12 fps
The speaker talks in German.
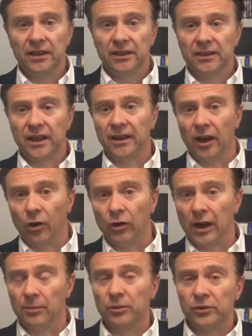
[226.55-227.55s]
dann auch
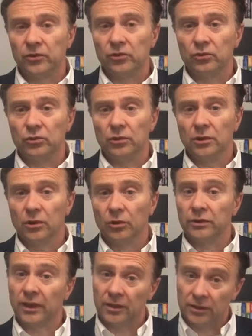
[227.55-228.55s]
ab und zu
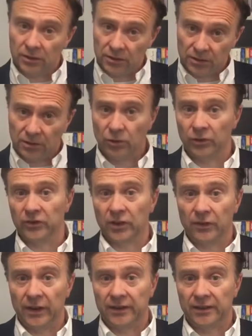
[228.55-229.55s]
und dann
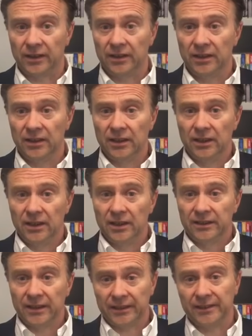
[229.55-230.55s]
konsequenter
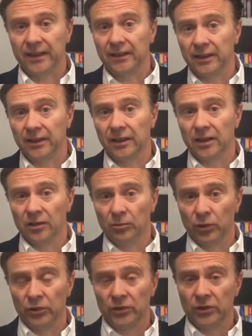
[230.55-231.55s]
tatsächlich
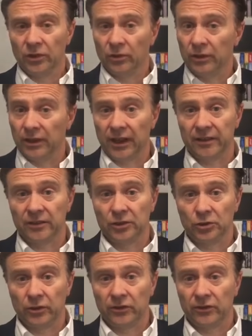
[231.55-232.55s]
Mund- und
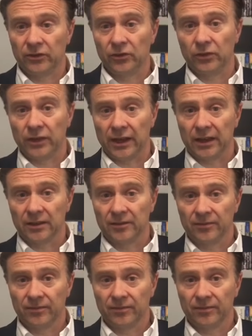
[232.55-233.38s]
Nasenschutz zu tragen.